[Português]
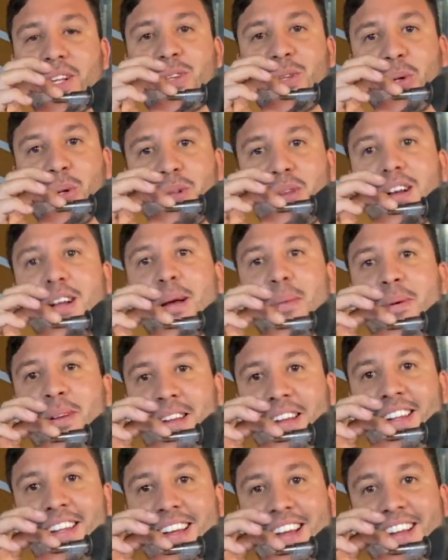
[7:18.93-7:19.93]
toda a
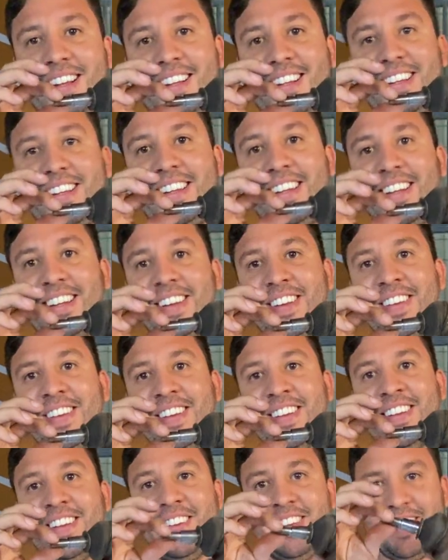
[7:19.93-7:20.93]
caminhonete daquela ali.
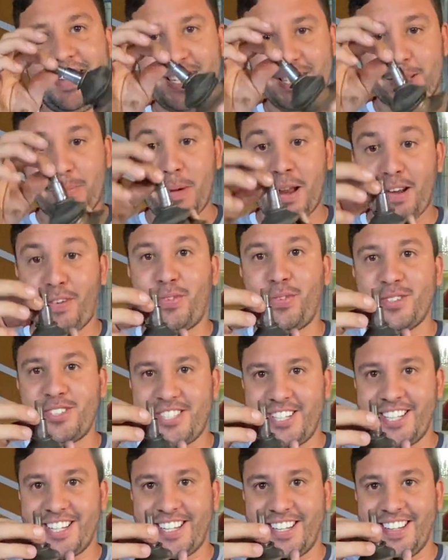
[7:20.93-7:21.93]
Esse
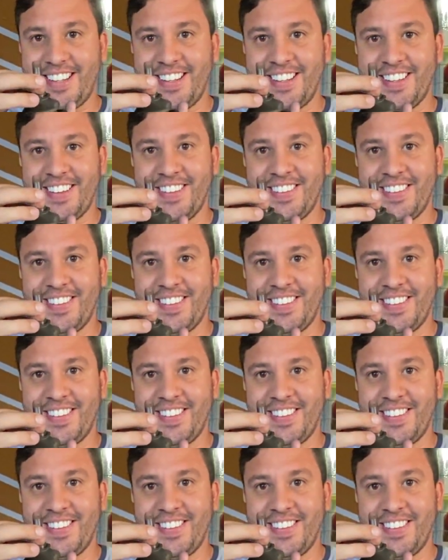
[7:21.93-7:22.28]
parafusinho aqui.